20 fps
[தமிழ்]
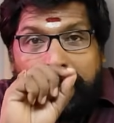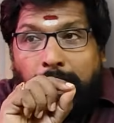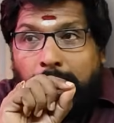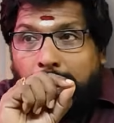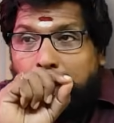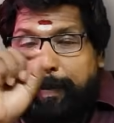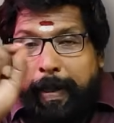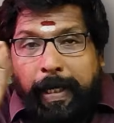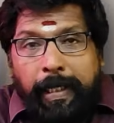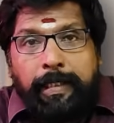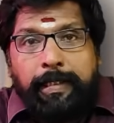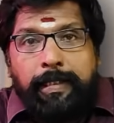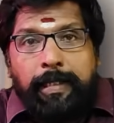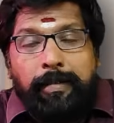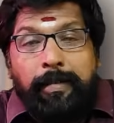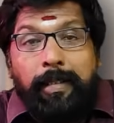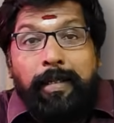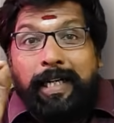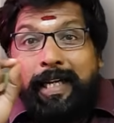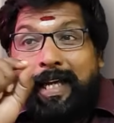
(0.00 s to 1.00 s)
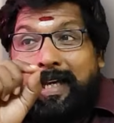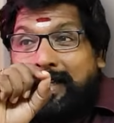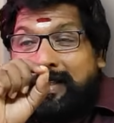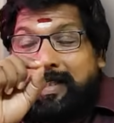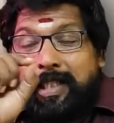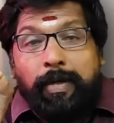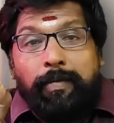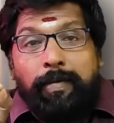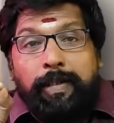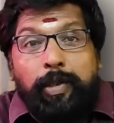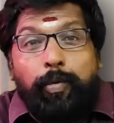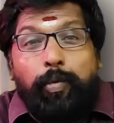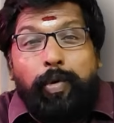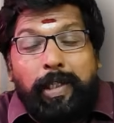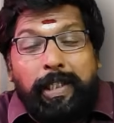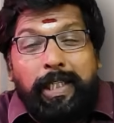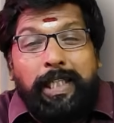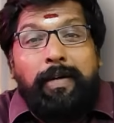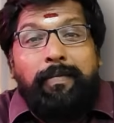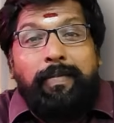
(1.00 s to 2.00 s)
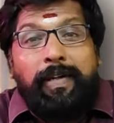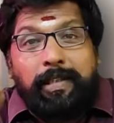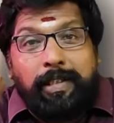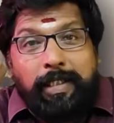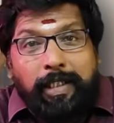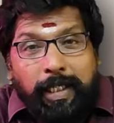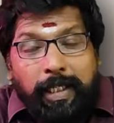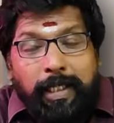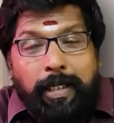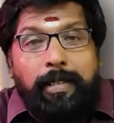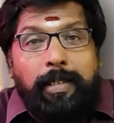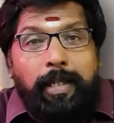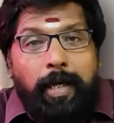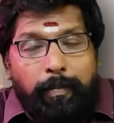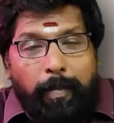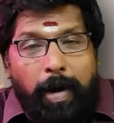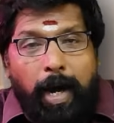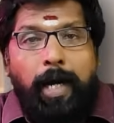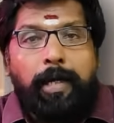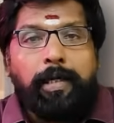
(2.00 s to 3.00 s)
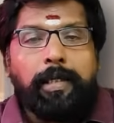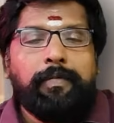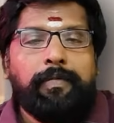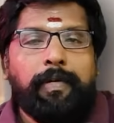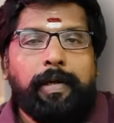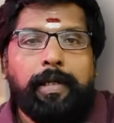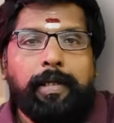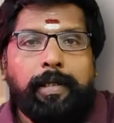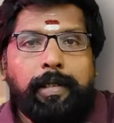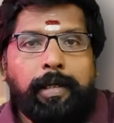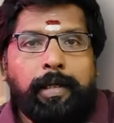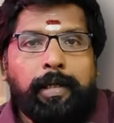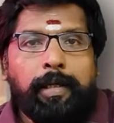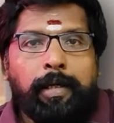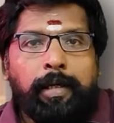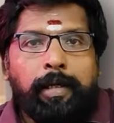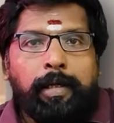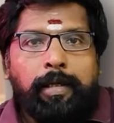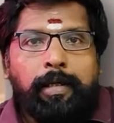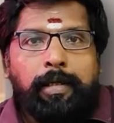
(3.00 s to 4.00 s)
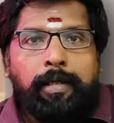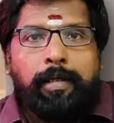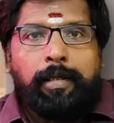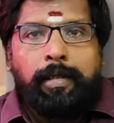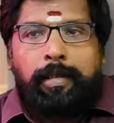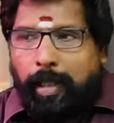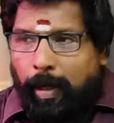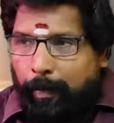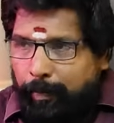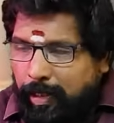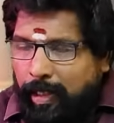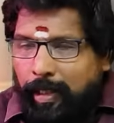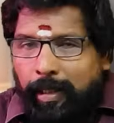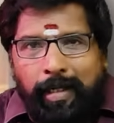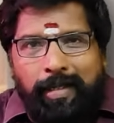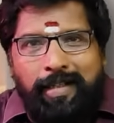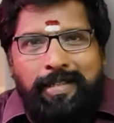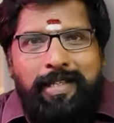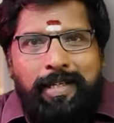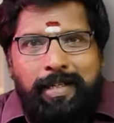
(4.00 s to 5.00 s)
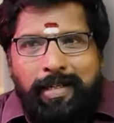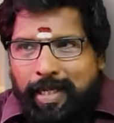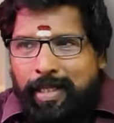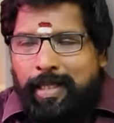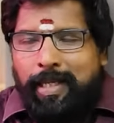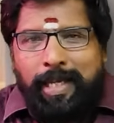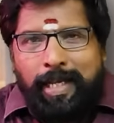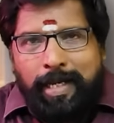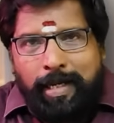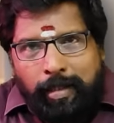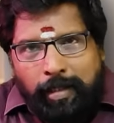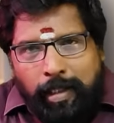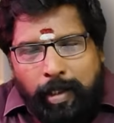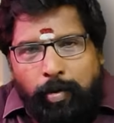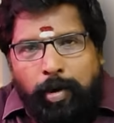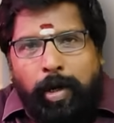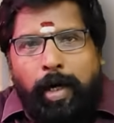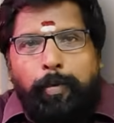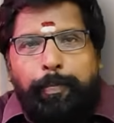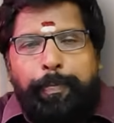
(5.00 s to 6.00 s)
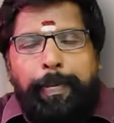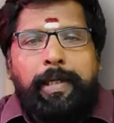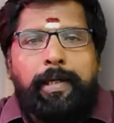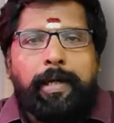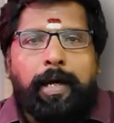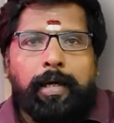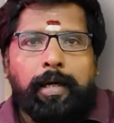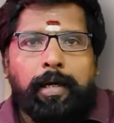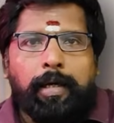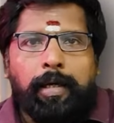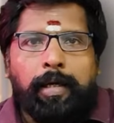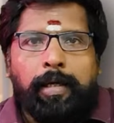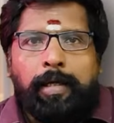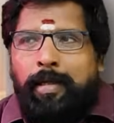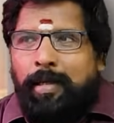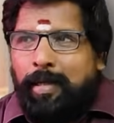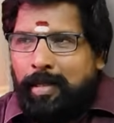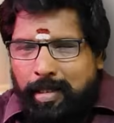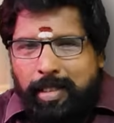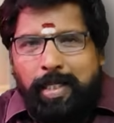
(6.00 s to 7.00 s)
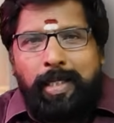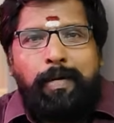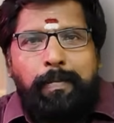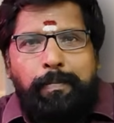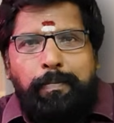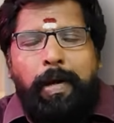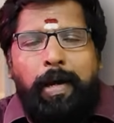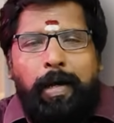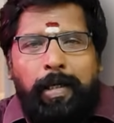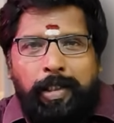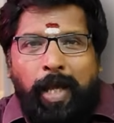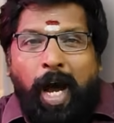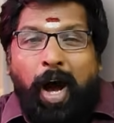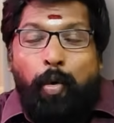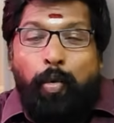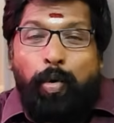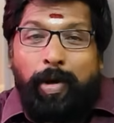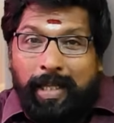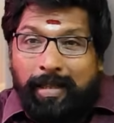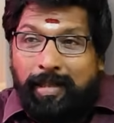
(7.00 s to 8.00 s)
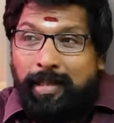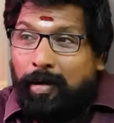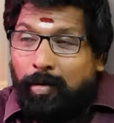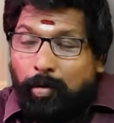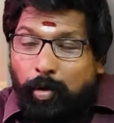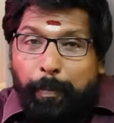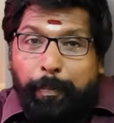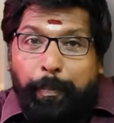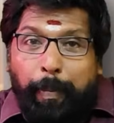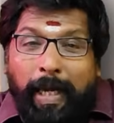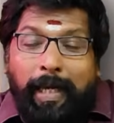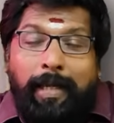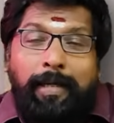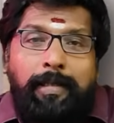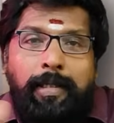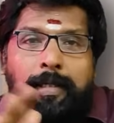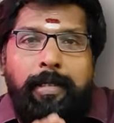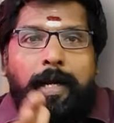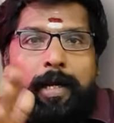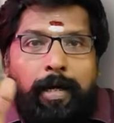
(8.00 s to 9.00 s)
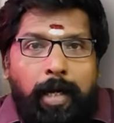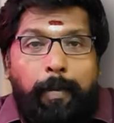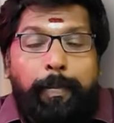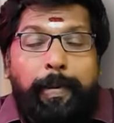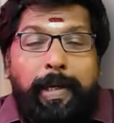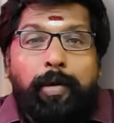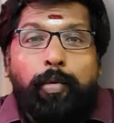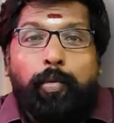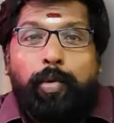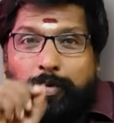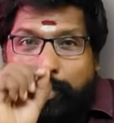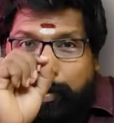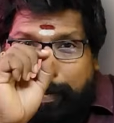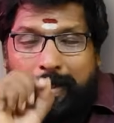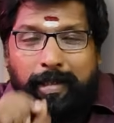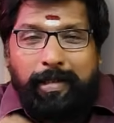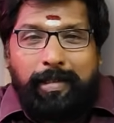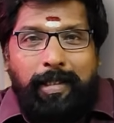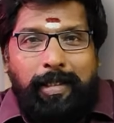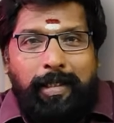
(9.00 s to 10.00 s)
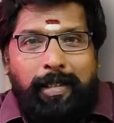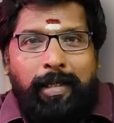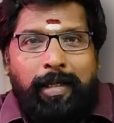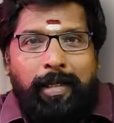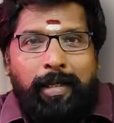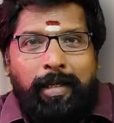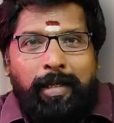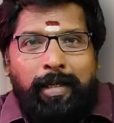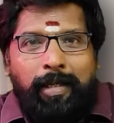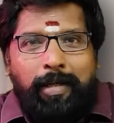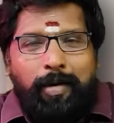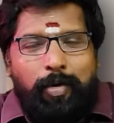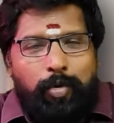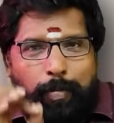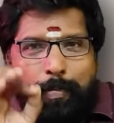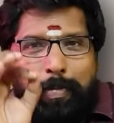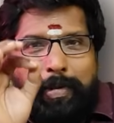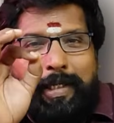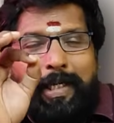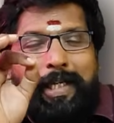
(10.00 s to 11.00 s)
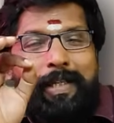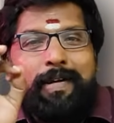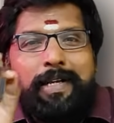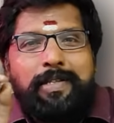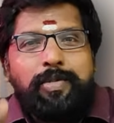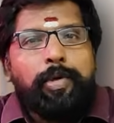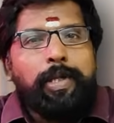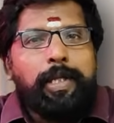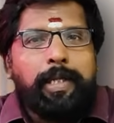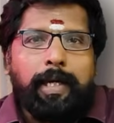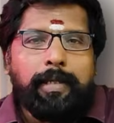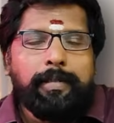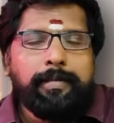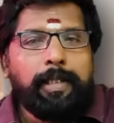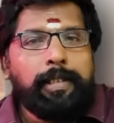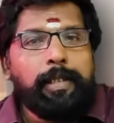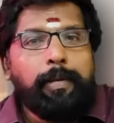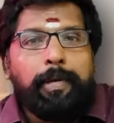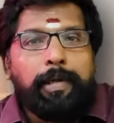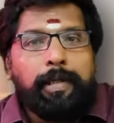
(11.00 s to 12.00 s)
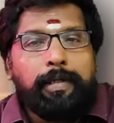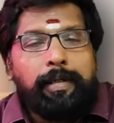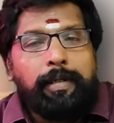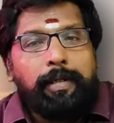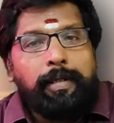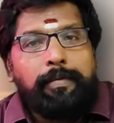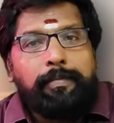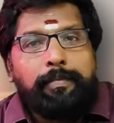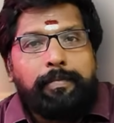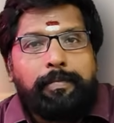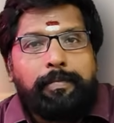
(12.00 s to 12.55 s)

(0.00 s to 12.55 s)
பதினாலு பதினஞ்சிலிருந்து ரெண்டாயிரத்தி இருபத்தி ஒன்று இருபத்தி இரண்டாம் ஆண்டு வரை தமிழக அரசு நிதி இங்கேருந்து எவ்வளோ அனுப்பியிருக்காங்க திரும்ப அவங்க எந்த அளவுக்கு பகிர்ந்திருக்காங்க அப்படின்ற ஒரு விபரத்தை ரொம்ப தெளிவாக சொல்லியிருக்காரு சட்டமன்றத்தில்